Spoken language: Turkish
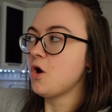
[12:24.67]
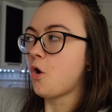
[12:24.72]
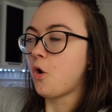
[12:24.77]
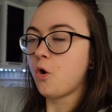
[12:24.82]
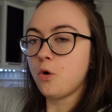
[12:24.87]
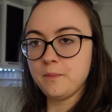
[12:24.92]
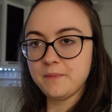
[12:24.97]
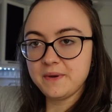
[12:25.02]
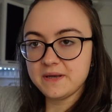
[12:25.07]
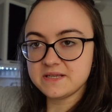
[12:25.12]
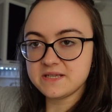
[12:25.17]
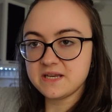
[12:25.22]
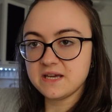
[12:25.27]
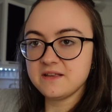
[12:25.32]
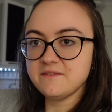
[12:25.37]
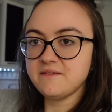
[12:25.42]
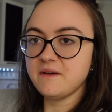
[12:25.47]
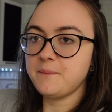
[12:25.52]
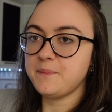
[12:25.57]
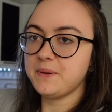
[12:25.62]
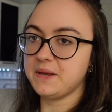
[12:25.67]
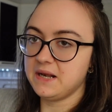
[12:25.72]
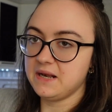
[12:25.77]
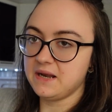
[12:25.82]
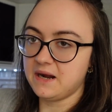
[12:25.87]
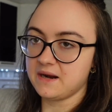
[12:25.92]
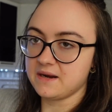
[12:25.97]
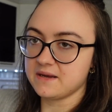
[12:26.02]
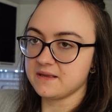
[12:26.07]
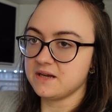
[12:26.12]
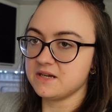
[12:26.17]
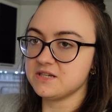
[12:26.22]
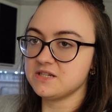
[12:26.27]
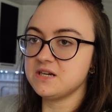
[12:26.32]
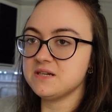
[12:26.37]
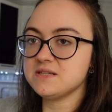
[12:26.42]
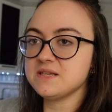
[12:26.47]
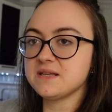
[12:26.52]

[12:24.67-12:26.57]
10 metreydi ve pilli arkadaşlar.